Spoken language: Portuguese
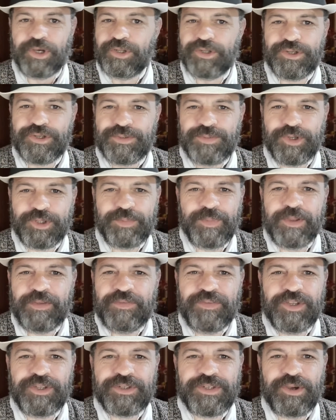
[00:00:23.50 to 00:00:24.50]
todos muito
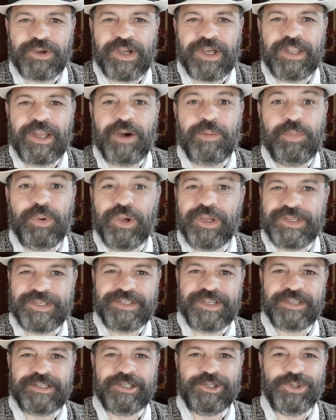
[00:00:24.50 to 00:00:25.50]
bem-vindos ao canal
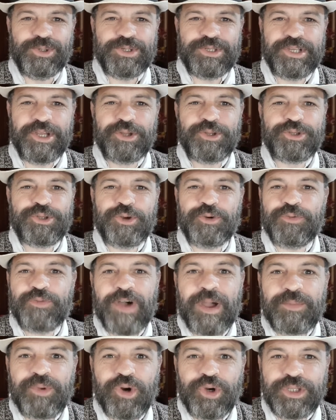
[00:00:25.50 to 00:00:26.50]
Poesias Luz. Eu sou o
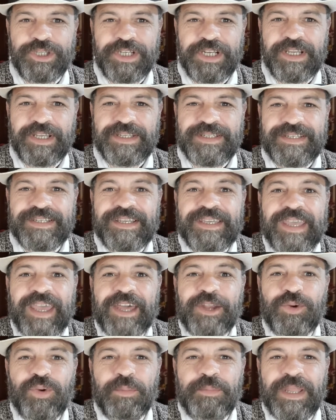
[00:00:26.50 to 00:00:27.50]
Fábio Rodrigues e
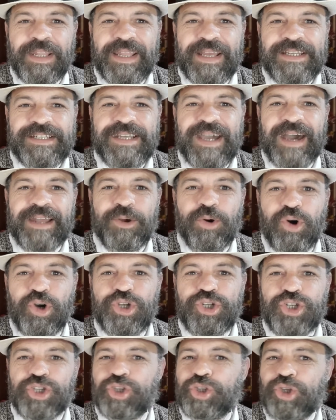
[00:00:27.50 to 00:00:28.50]
quero homenagear
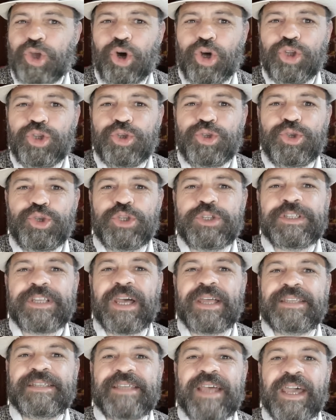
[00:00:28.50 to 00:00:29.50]
hoje todos os
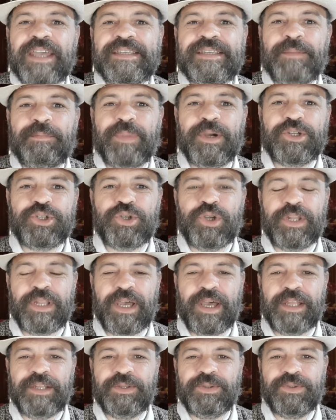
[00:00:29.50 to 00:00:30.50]
casais
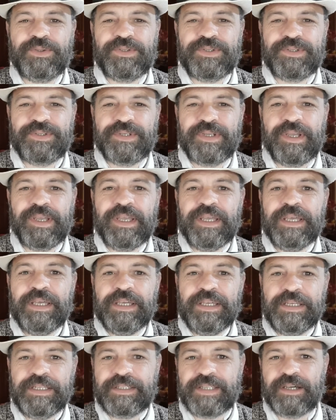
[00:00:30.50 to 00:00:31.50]
apaixonados.
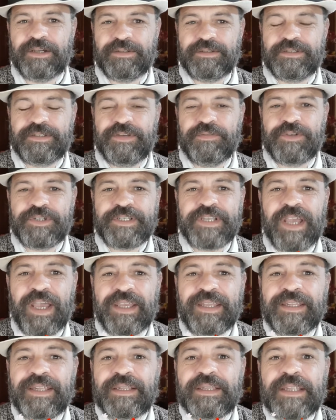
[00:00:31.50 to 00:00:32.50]
Então, se você
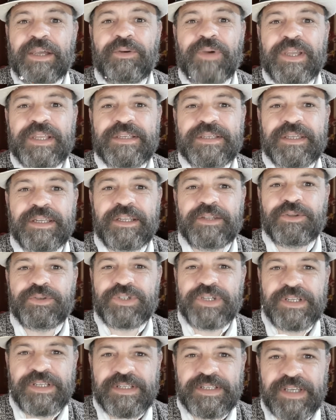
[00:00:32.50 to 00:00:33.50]
ainda não é inscrito,
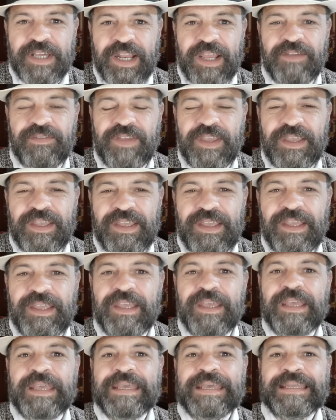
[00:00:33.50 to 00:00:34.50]
te inscreve aí,
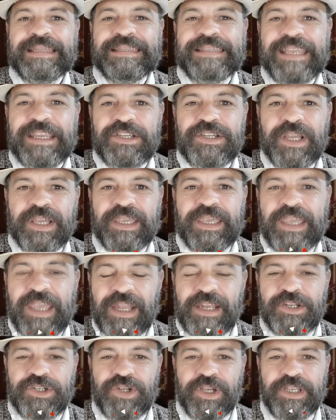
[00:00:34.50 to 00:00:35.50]
deixa
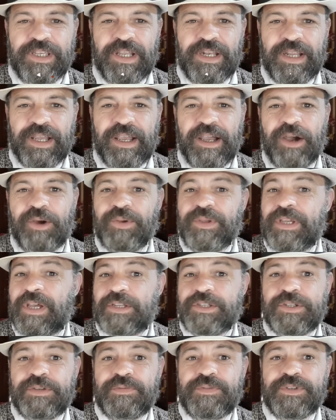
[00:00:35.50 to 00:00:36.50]
aquele joinha legal e
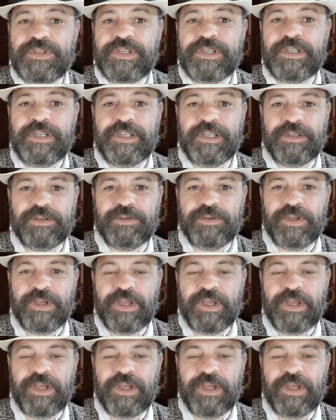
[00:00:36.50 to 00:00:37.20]
ativa o sininho.